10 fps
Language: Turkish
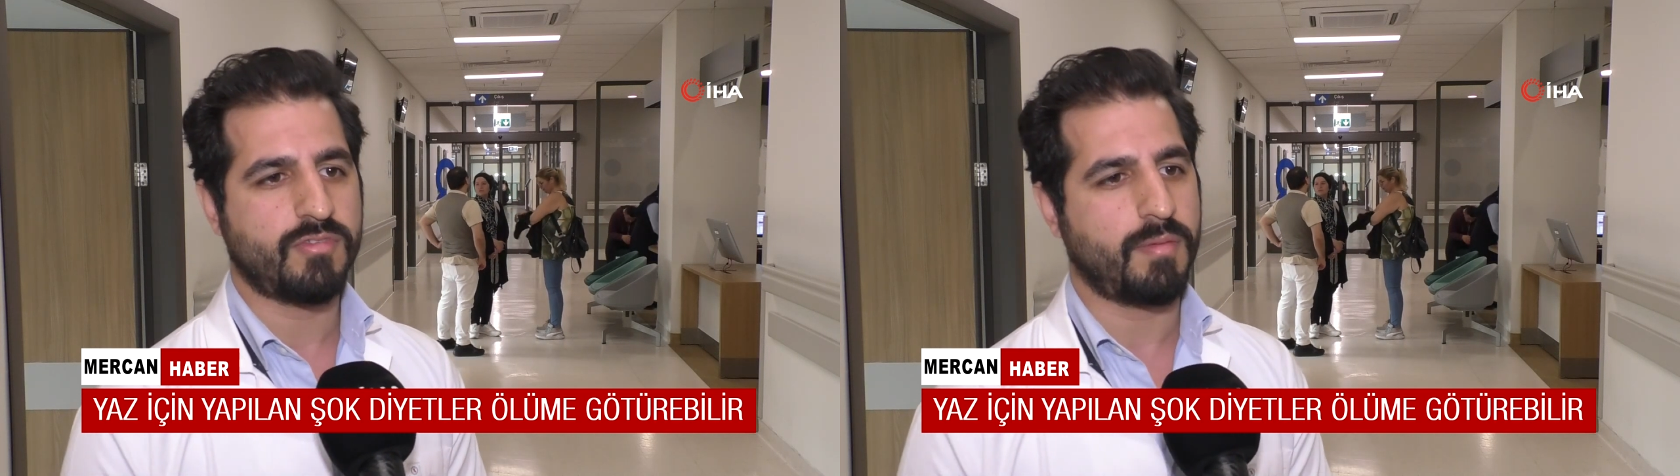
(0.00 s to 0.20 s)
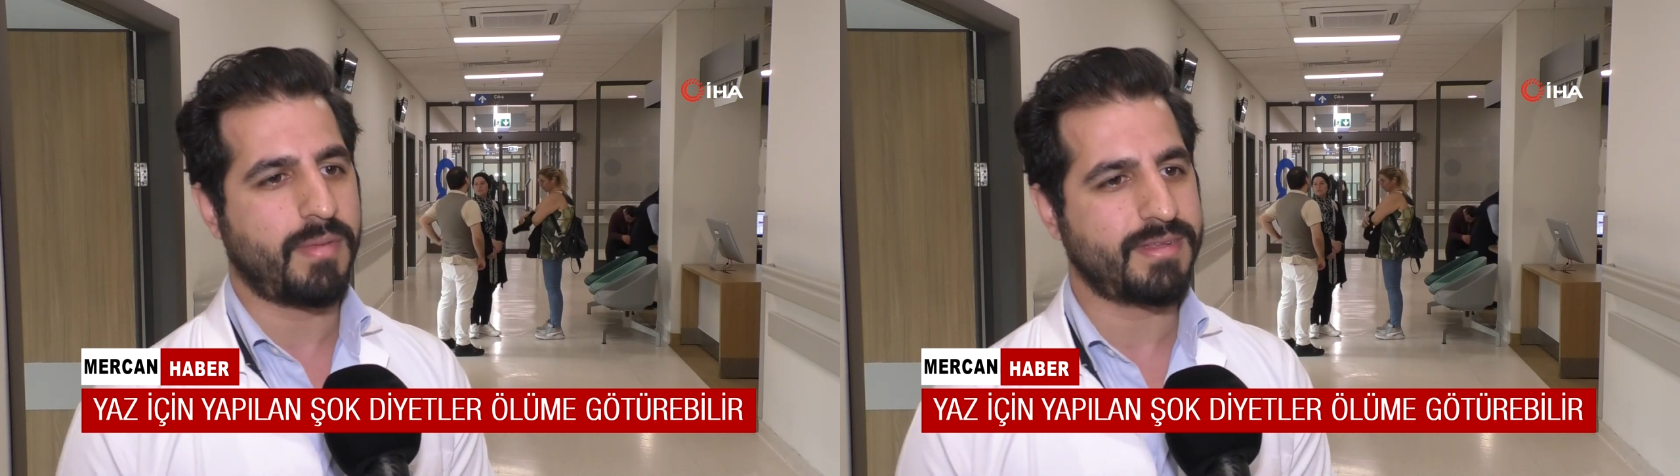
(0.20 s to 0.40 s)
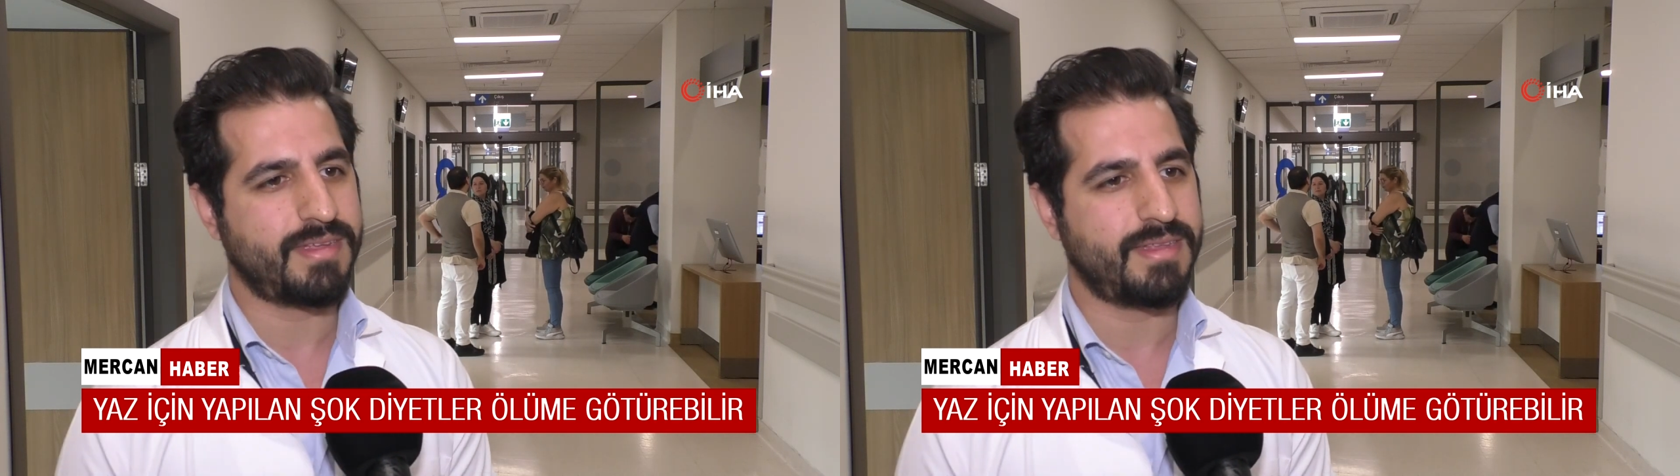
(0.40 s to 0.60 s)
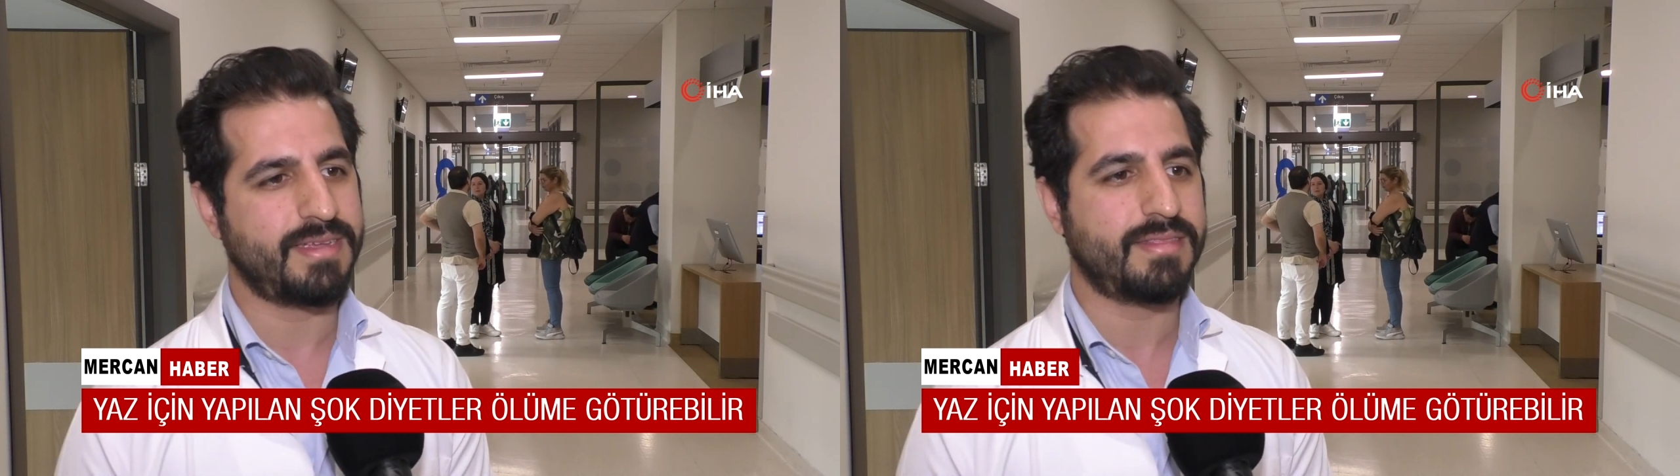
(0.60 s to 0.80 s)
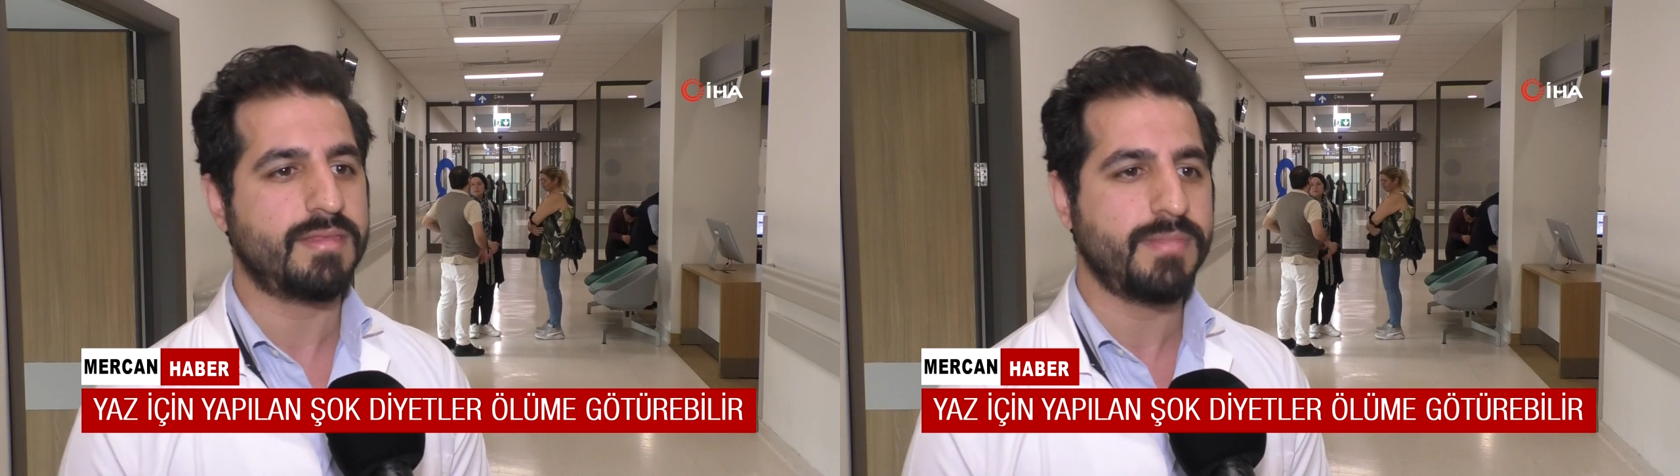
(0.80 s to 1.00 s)
işte markete
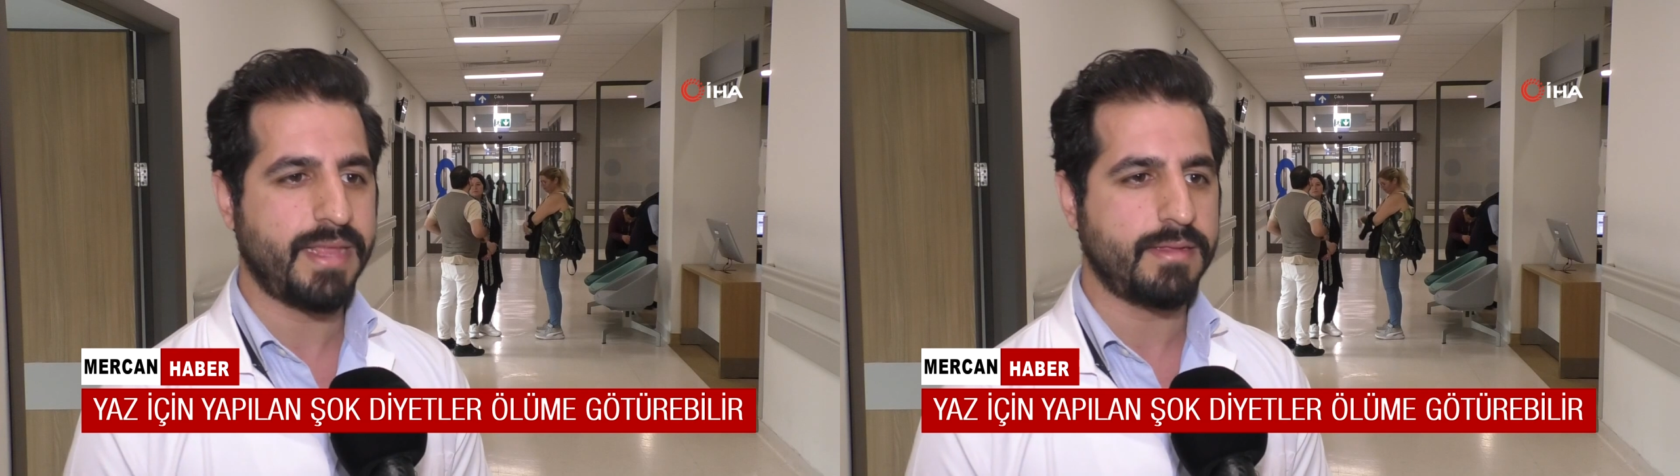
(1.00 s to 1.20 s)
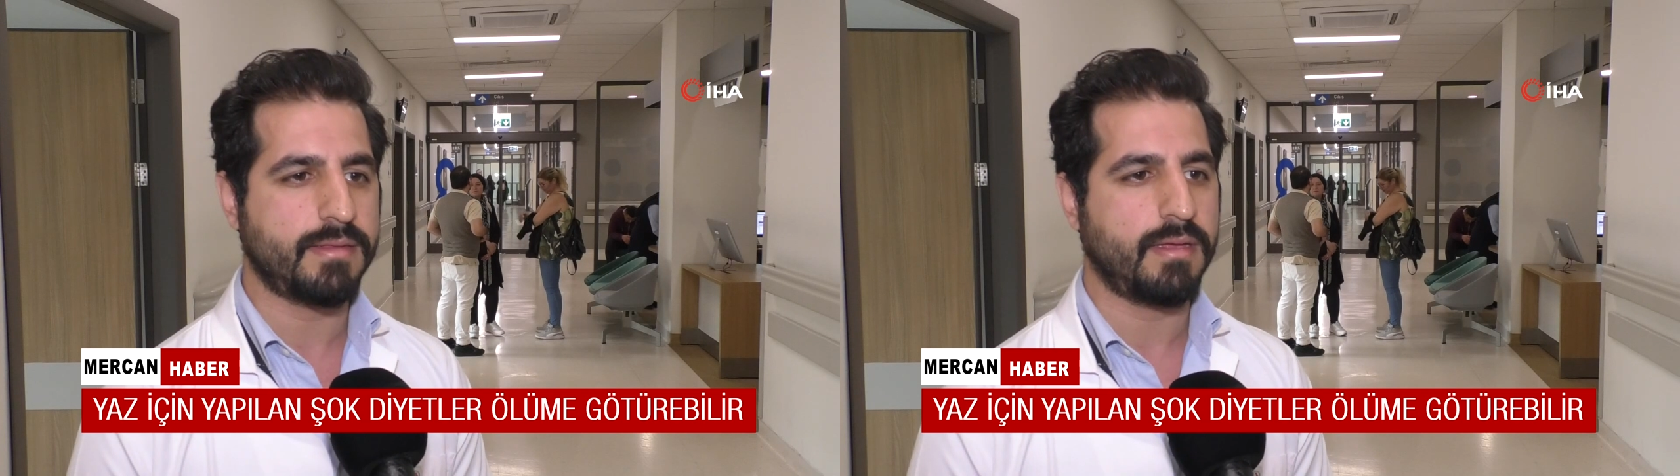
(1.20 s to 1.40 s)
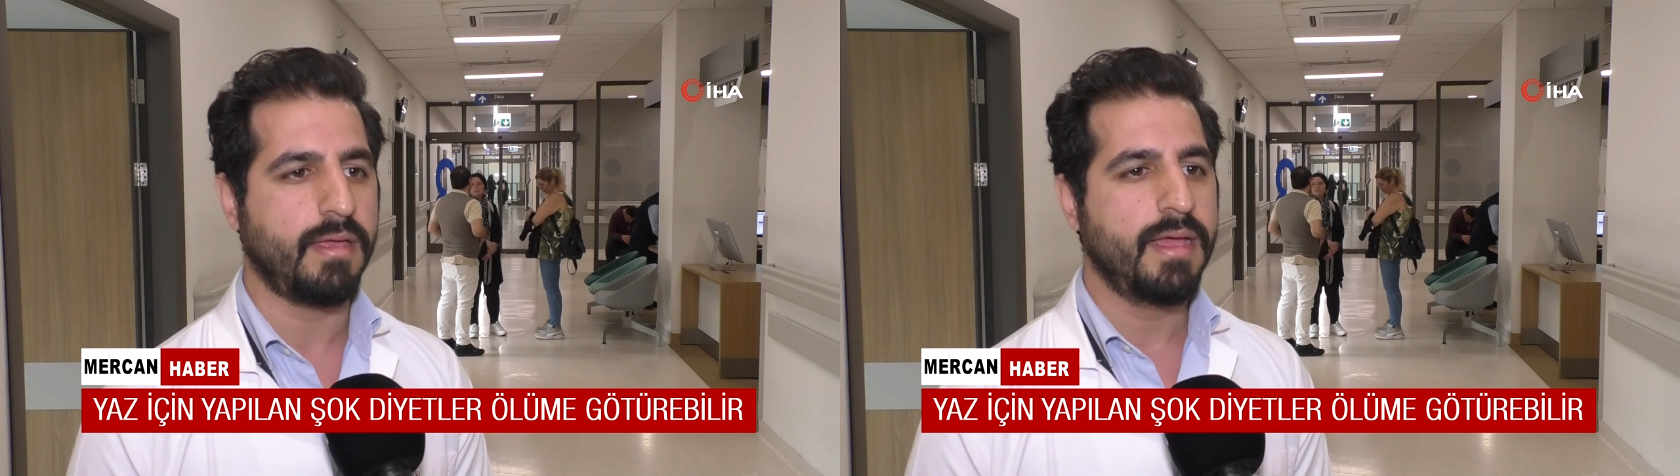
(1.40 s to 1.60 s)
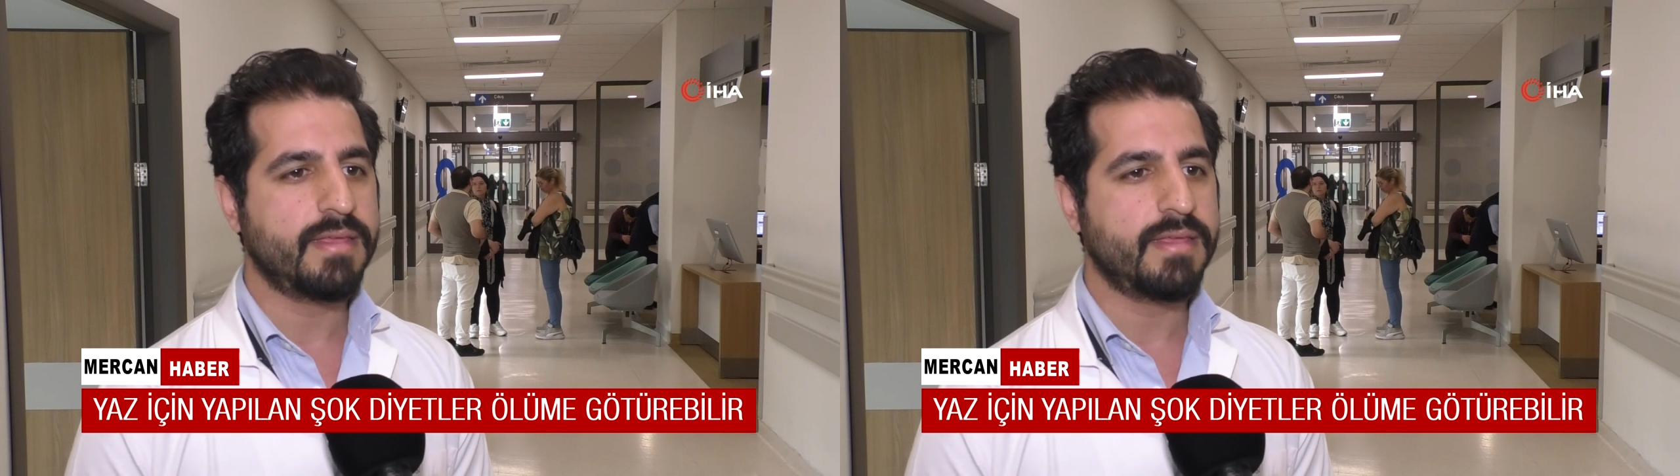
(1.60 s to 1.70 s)
gittim değil de